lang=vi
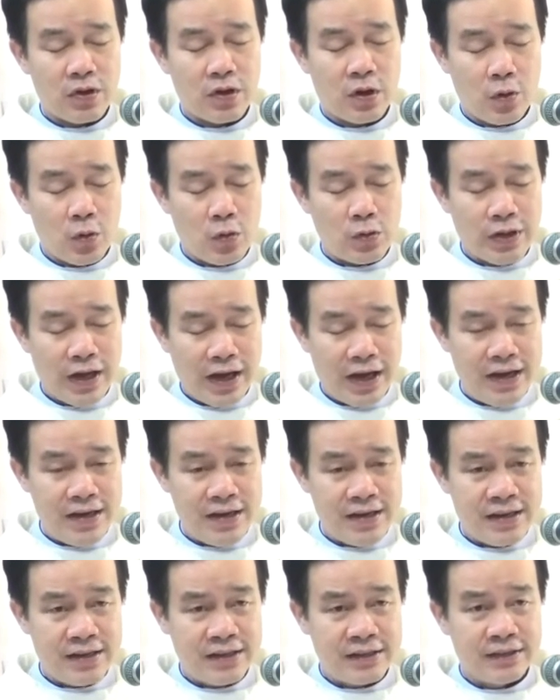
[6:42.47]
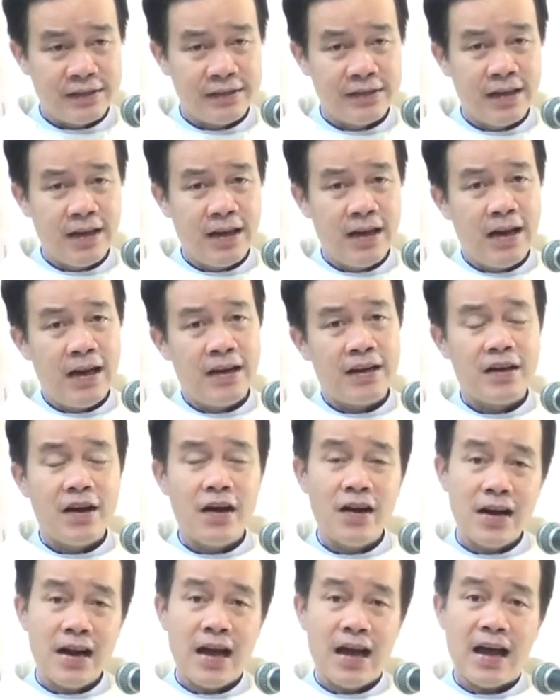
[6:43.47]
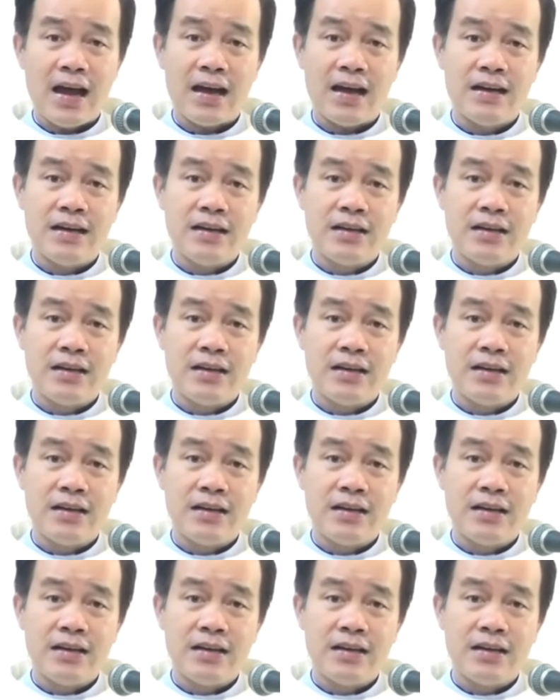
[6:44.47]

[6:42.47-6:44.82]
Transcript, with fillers: cụ thể hơn, đó là